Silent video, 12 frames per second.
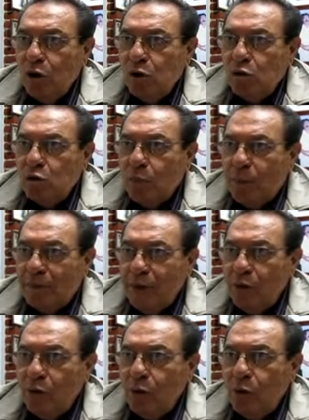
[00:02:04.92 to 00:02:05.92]
Su
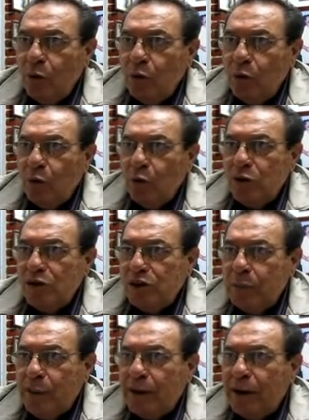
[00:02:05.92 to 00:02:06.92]
padrino, Luis
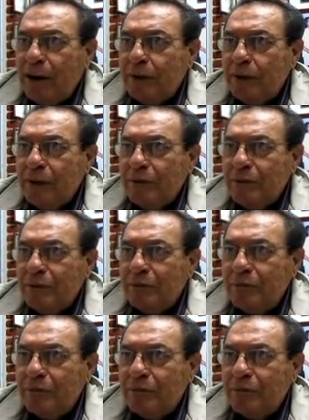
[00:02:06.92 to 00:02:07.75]
Echeverría Álvarez.